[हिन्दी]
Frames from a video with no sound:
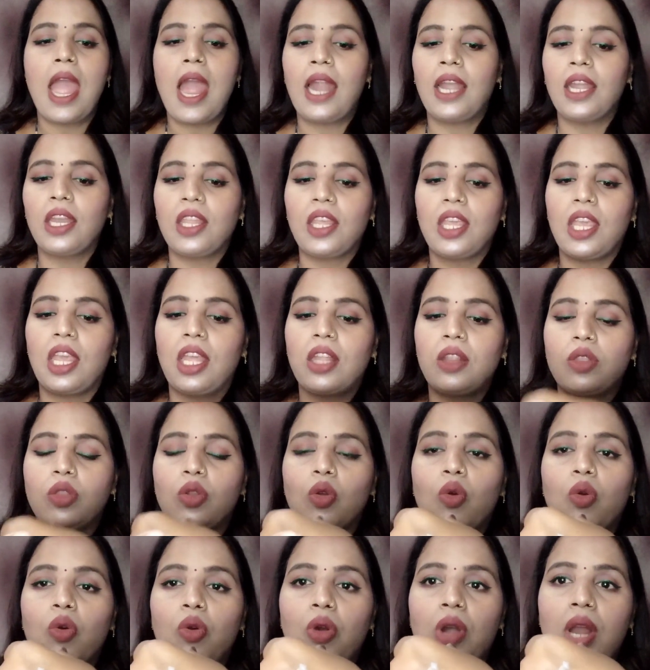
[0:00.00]
एंड ये
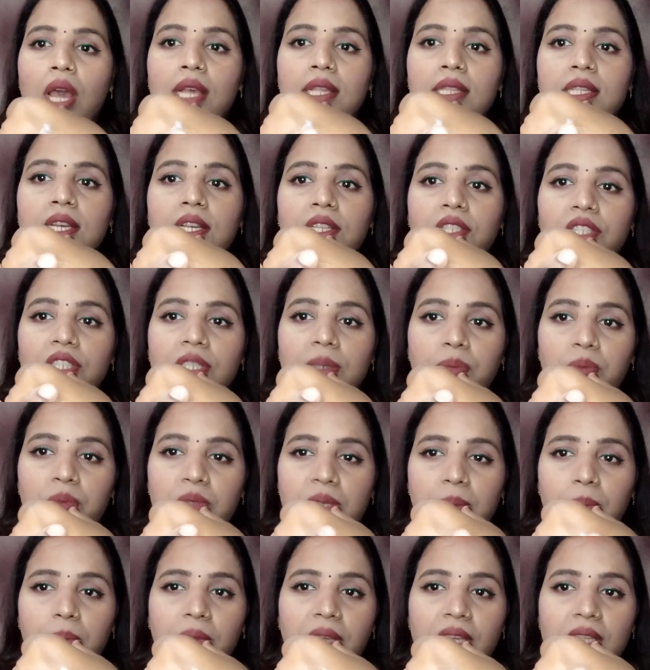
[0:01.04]
थोड़ा सा
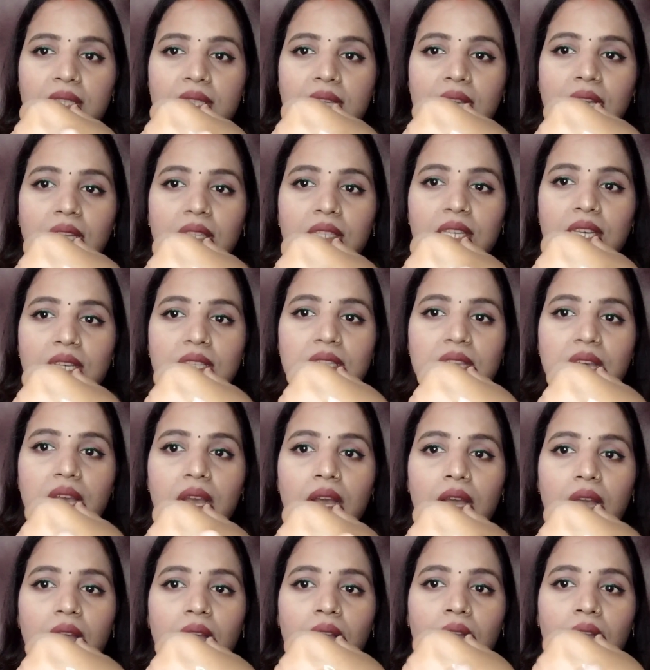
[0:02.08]
चिपचिपी सा जैसा